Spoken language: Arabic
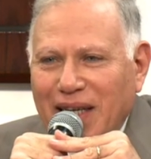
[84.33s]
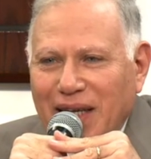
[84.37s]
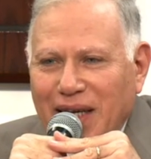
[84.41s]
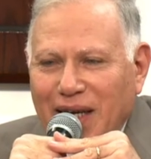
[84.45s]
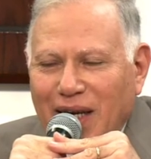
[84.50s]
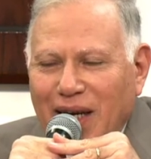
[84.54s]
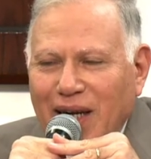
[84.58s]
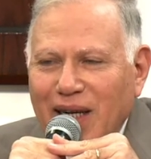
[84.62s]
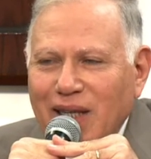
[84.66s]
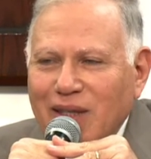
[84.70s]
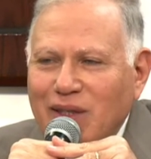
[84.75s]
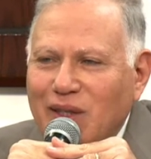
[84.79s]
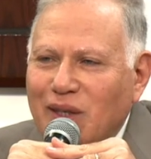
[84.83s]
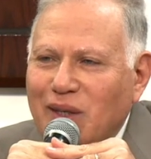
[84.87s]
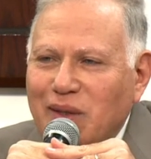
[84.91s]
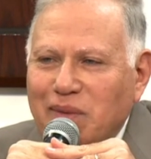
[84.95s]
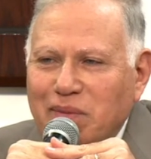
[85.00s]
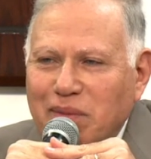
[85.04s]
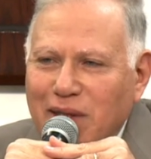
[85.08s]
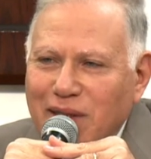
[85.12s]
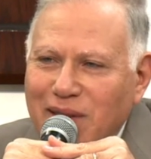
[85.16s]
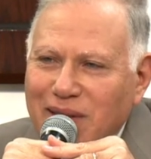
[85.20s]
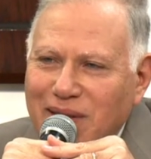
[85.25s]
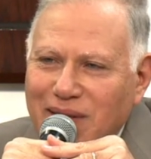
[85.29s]
يلي
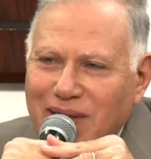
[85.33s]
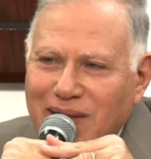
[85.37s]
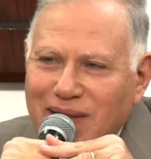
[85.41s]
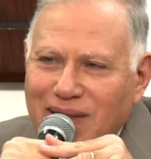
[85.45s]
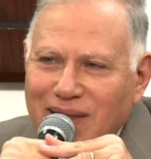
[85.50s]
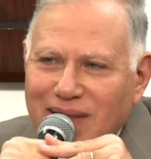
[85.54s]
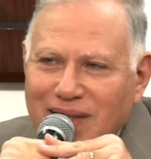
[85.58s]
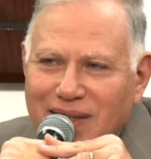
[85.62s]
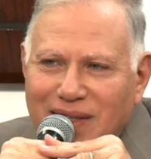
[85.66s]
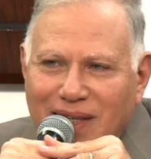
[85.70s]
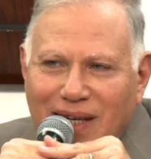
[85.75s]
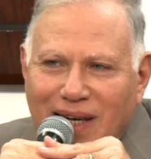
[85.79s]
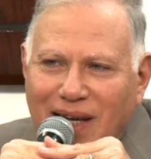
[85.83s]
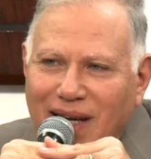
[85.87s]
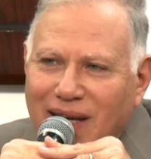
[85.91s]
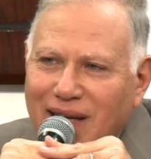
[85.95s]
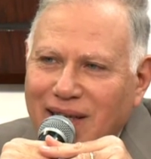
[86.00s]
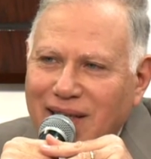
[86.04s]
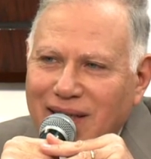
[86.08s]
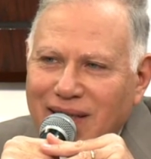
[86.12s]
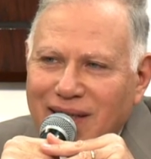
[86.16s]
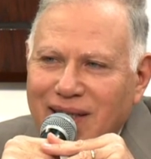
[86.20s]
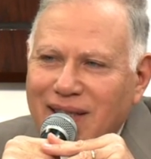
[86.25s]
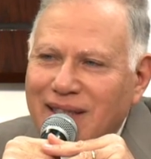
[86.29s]
ضمنت
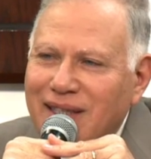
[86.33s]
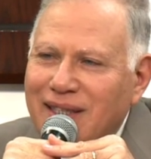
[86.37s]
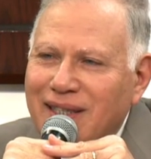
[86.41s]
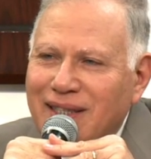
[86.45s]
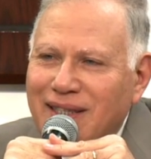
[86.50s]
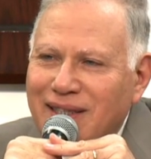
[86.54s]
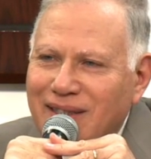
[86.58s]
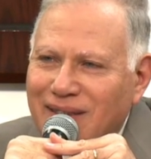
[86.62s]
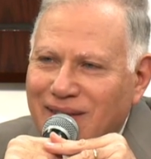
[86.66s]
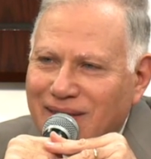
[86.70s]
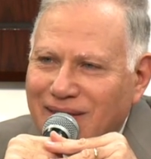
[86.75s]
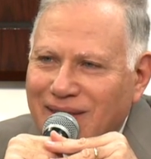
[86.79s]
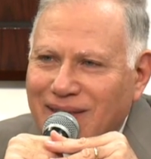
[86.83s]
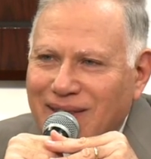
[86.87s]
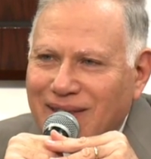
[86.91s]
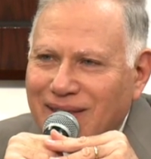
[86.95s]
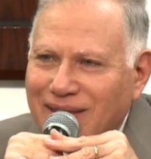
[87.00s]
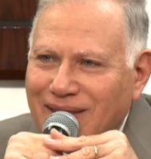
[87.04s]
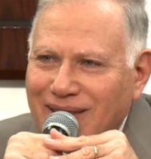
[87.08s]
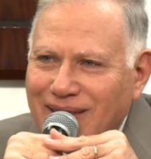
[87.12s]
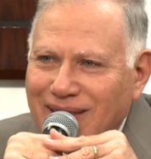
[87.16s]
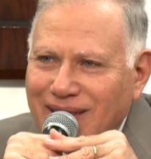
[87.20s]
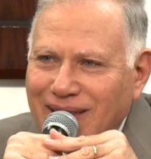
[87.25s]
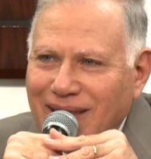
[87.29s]

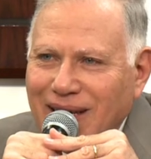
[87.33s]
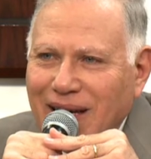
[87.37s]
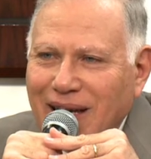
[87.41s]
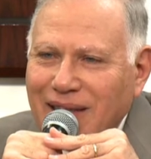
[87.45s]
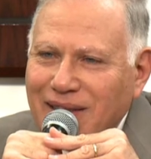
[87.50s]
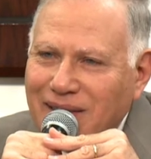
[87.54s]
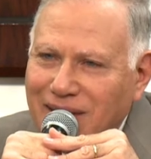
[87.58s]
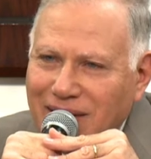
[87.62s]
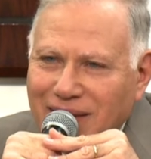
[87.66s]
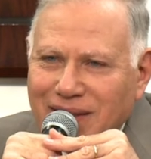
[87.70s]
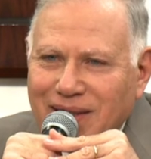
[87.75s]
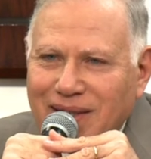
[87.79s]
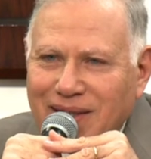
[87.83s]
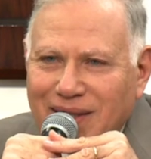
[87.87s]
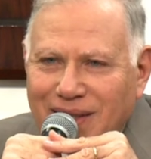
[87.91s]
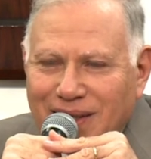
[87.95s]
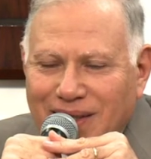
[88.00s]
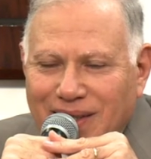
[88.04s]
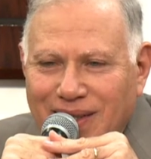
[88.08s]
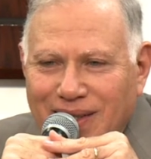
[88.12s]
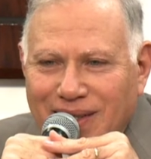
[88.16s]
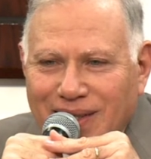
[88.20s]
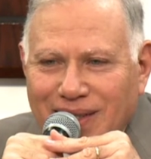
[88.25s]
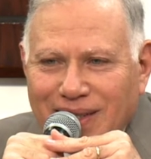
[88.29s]
حياتي
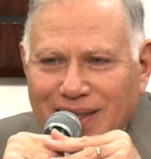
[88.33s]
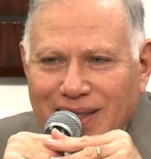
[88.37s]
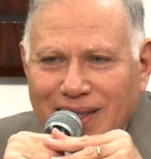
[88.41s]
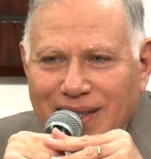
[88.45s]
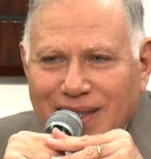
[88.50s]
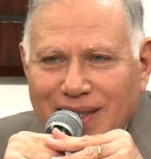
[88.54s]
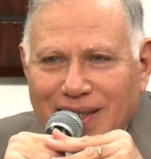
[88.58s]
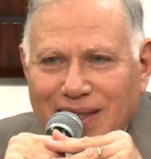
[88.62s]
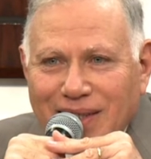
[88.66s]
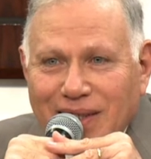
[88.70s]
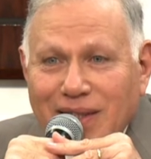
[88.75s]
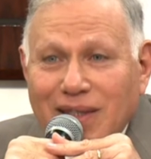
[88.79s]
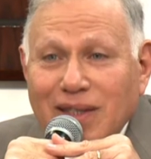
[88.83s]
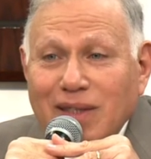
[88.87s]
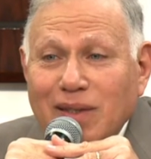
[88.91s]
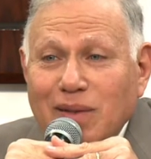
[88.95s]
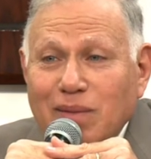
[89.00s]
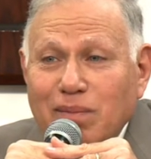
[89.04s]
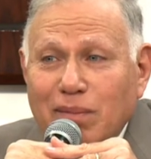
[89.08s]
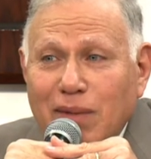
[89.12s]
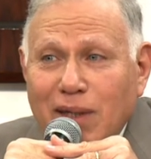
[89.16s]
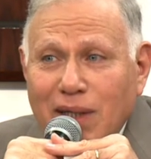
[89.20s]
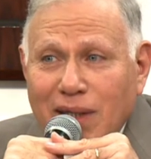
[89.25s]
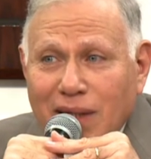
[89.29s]
هتقدر
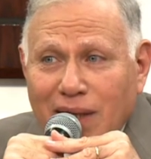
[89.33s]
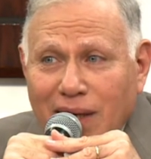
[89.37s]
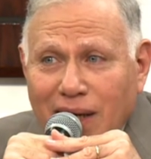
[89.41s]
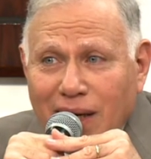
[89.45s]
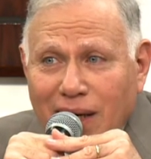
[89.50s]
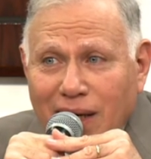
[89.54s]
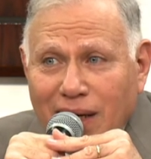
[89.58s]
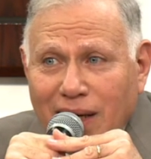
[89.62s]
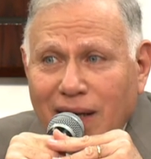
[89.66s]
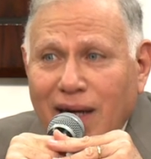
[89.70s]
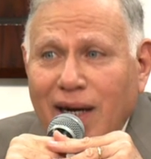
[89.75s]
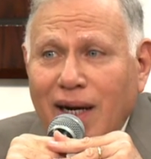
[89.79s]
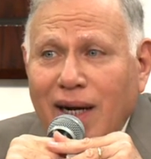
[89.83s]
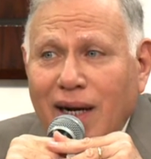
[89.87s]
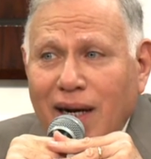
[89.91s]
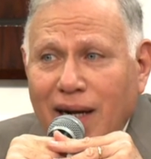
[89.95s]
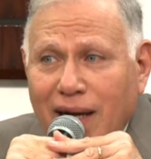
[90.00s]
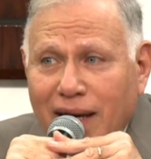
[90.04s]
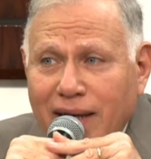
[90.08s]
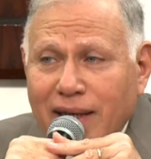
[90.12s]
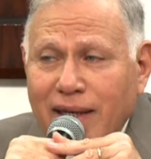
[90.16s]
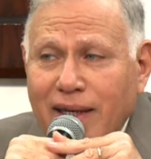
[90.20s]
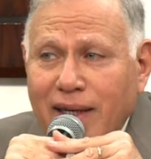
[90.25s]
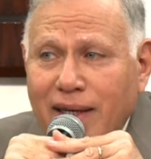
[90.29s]
تضمن لي
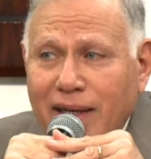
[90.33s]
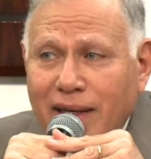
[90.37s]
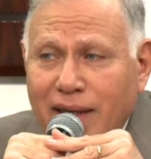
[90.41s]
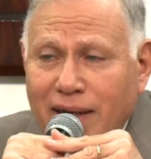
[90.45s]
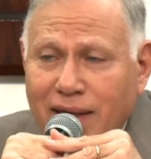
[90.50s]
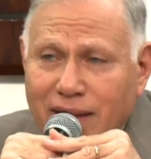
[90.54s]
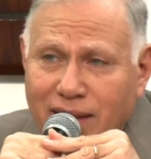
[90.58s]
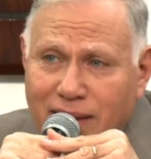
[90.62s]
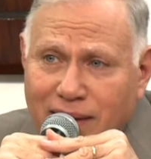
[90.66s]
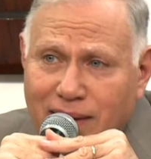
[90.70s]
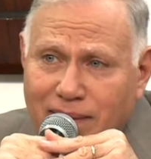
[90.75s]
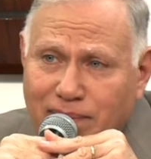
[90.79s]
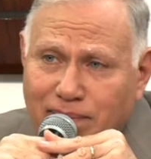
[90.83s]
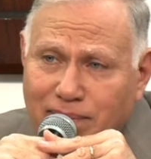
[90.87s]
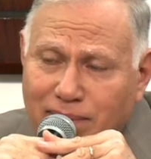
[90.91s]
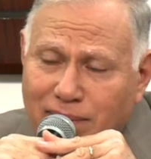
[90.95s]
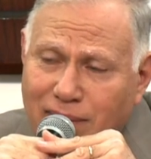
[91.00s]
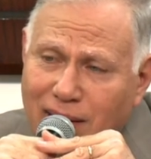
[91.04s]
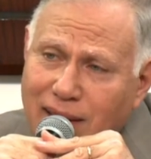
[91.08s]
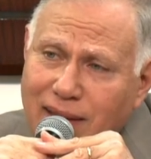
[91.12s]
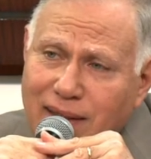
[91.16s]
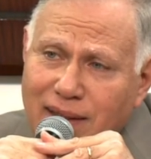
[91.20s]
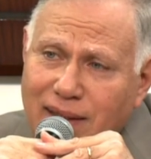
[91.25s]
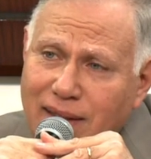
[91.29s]

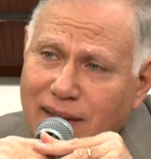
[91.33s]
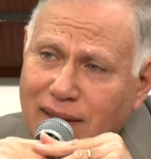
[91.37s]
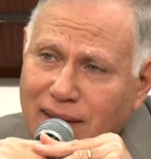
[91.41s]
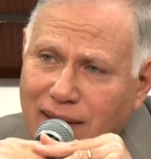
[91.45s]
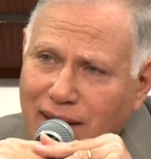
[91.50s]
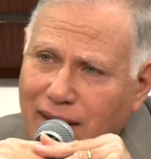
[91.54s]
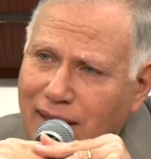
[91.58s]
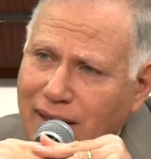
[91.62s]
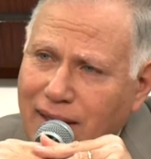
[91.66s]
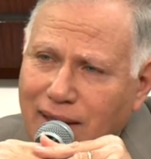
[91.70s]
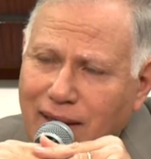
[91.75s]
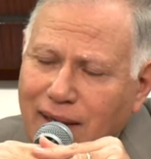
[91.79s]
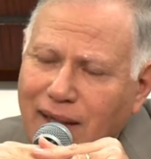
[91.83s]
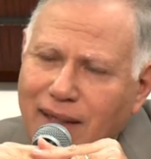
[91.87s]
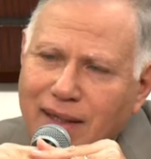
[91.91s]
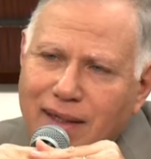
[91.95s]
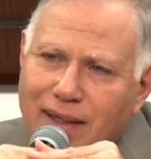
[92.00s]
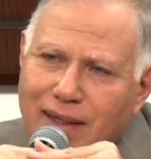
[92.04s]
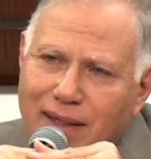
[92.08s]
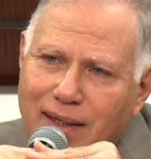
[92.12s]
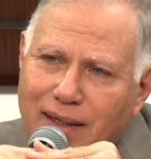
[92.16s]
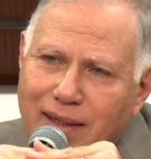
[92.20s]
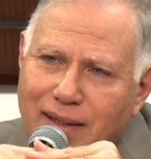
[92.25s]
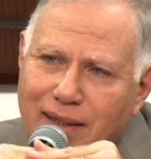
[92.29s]
الايام
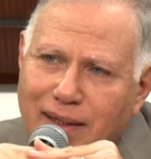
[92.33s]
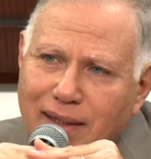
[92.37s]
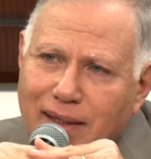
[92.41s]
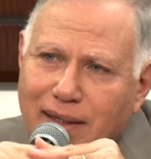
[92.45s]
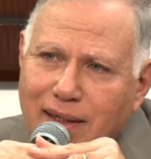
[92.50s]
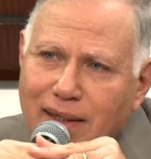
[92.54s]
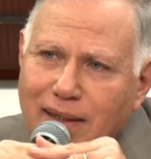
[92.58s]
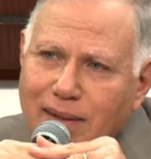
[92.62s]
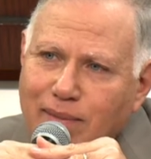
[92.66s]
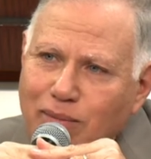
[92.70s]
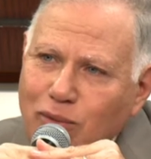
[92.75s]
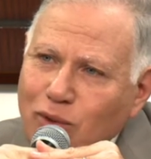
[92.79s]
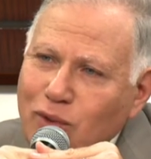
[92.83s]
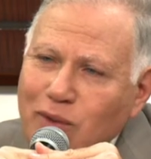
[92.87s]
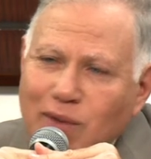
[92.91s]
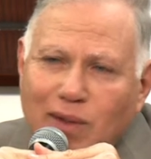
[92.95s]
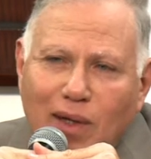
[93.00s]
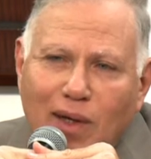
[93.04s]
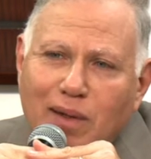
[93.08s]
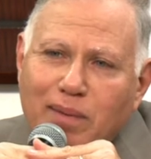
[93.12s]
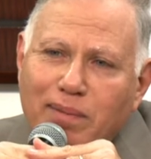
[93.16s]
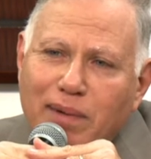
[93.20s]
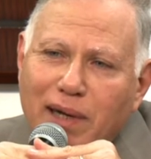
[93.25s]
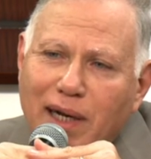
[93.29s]
الجايه
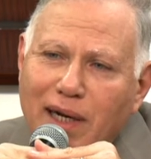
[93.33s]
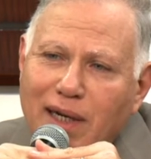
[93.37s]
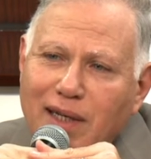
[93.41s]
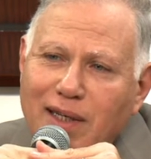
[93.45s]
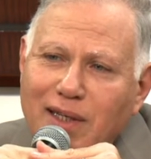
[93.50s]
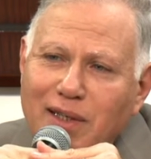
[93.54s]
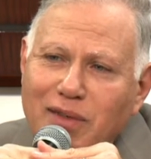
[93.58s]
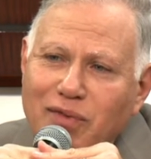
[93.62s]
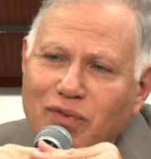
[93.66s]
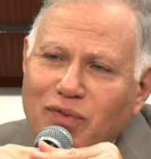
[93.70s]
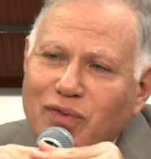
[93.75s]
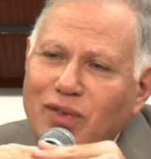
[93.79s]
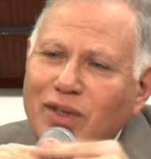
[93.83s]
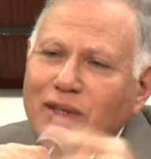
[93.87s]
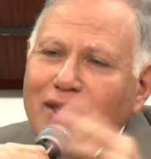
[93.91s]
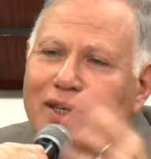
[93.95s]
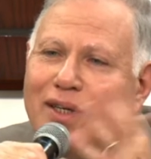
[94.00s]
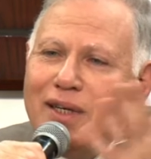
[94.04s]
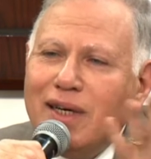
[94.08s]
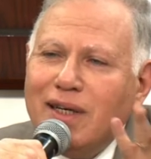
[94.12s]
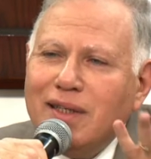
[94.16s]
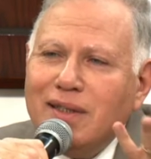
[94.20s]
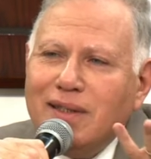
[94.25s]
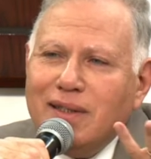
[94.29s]
مستقبلي
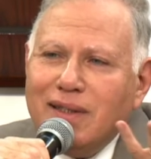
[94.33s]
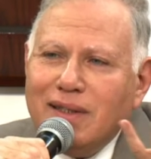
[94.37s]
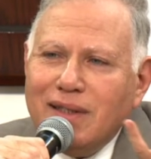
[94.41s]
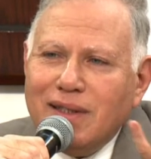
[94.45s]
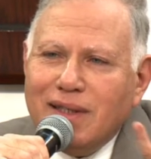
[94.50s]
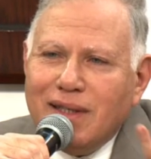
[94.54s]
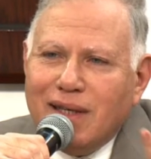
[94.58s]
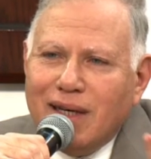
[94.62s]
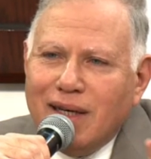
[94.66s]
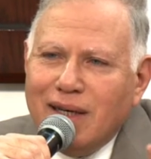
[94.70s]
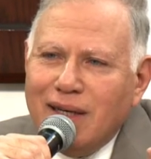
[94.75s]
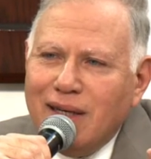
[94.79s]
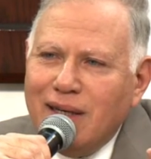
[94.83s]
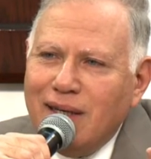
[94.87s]
في يدك